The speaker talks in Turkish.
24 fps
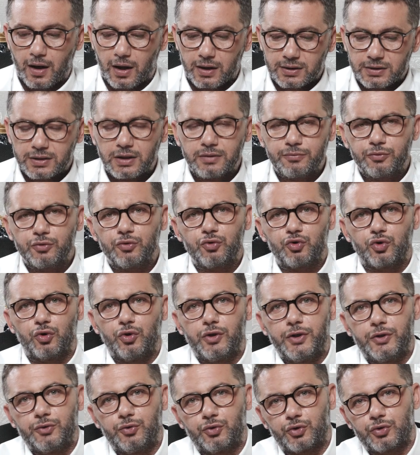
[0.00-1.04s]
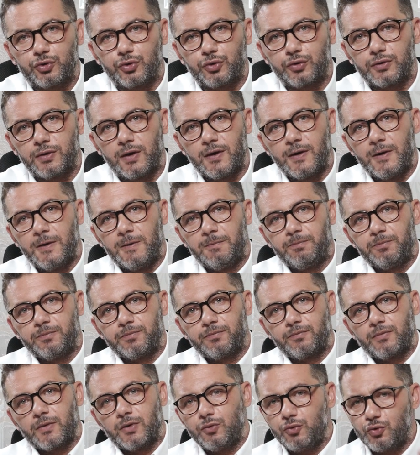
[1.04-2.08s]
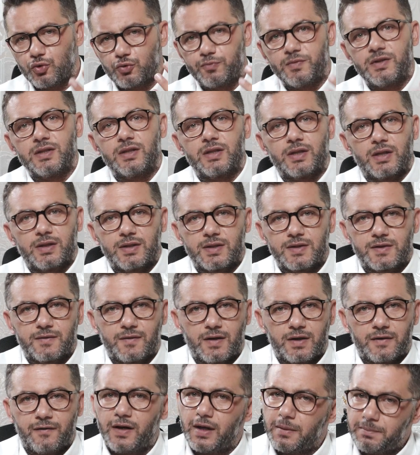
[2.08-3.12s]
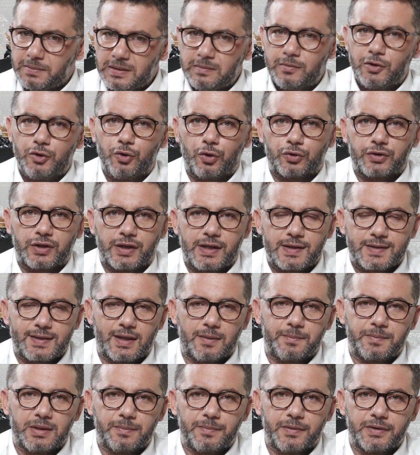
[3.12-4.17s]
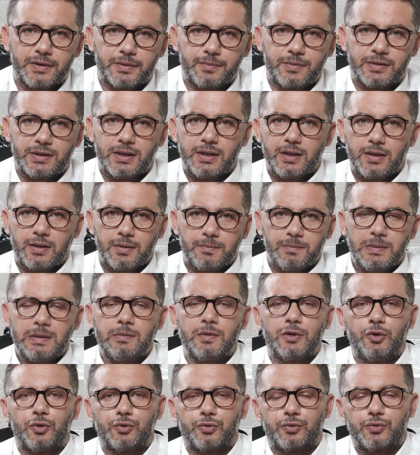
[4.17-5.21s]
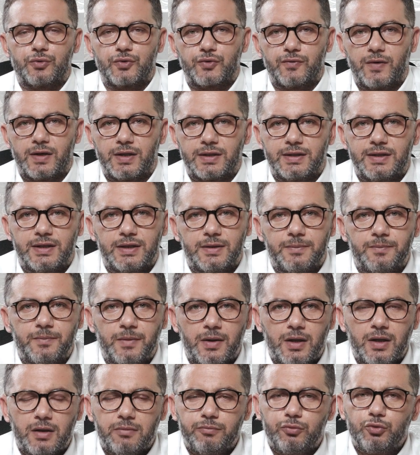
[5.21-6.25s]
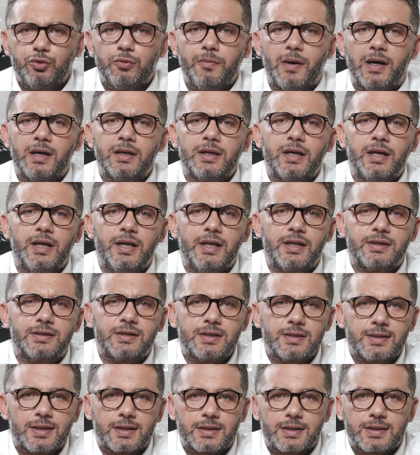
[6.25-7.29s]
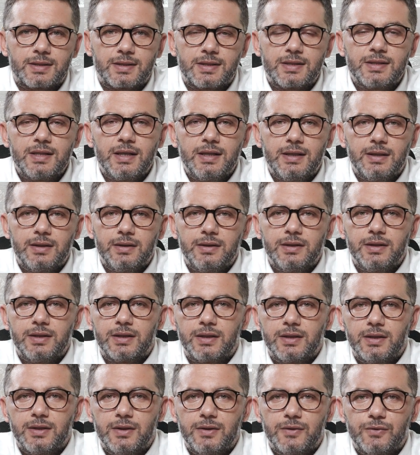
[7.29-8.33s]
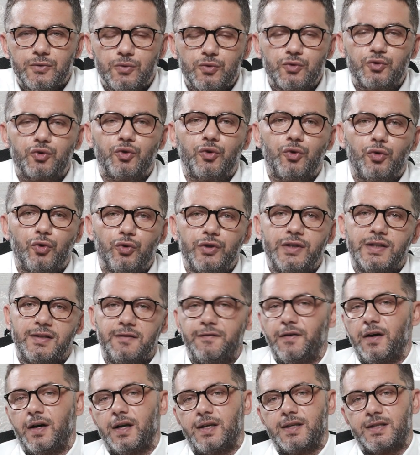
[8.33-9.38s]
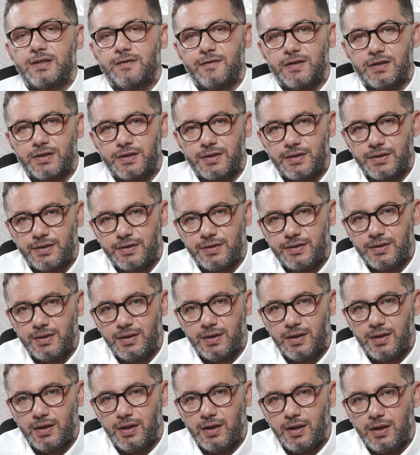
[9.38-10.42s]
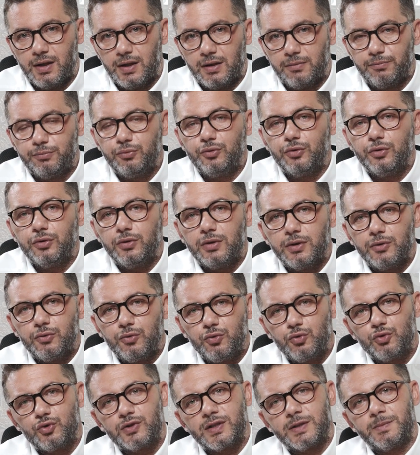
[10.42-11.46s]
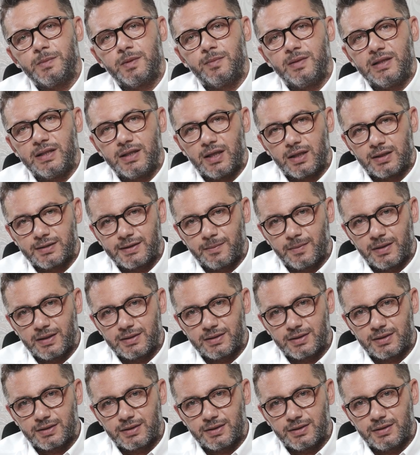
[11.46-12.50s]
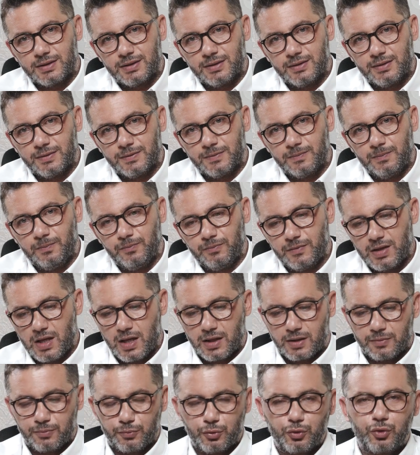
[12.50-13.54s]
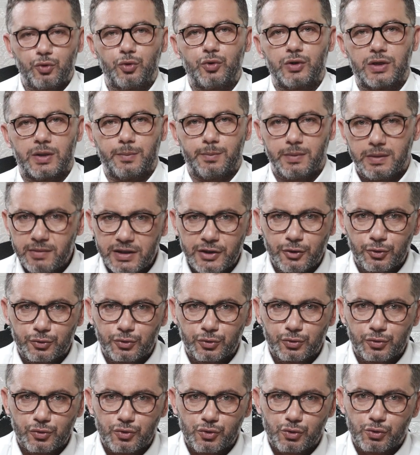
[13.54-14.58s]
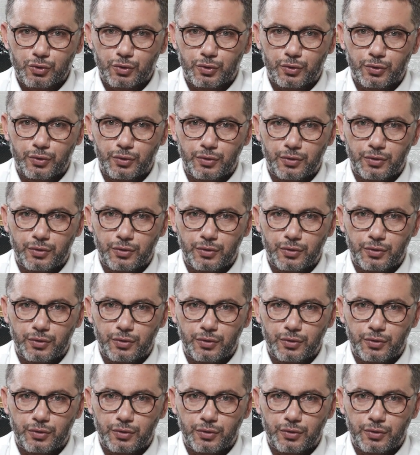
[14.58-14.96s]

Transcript: Hatta bunu şöyle düşünün. 100 bin liranız var veya 1 milyondan hesap yapalım yine 1 milyonunuz var diyelim. Bunu bankaya yatırırsanız size yıllık %12 faiz verir. Bu 120 milyar demektir. Yani bugünkü 1 milyonunuz